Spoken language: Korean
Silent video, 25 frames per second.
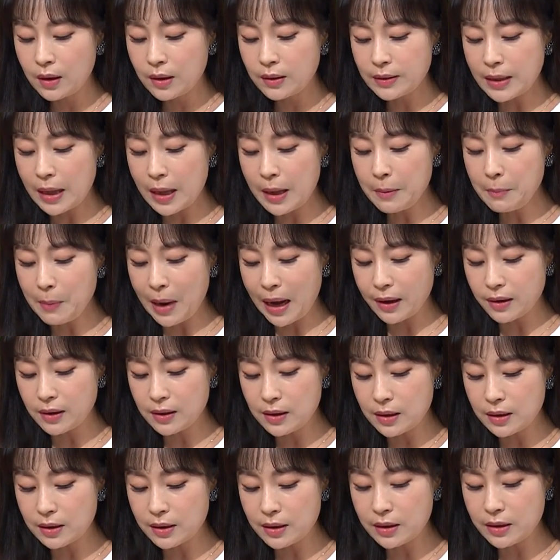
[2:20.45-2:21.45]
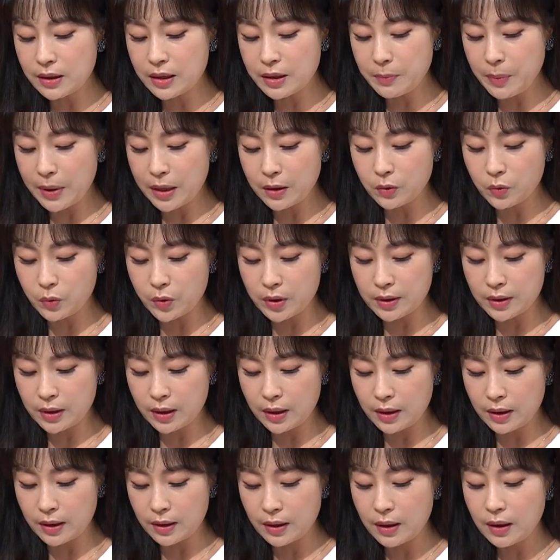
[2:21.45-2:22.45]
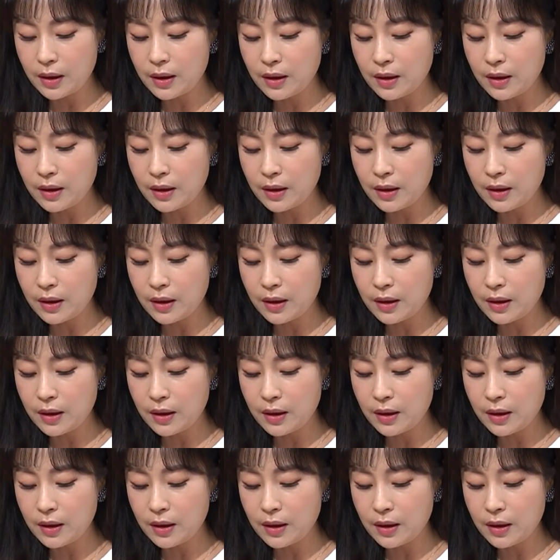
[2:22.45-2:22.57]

내 말을 그 입에 두리니